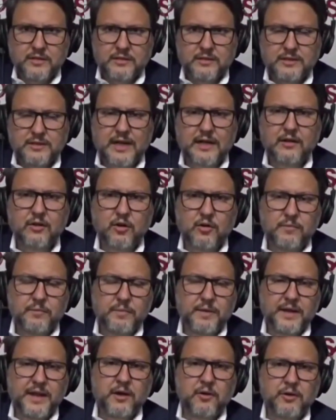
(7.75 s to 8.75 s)
tan
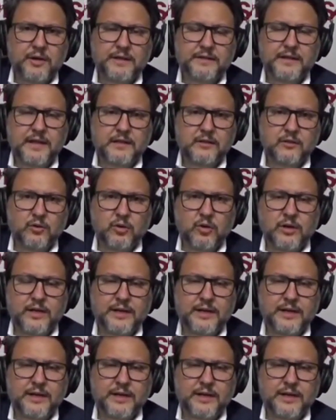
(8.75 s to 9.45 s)
complejos y tan duros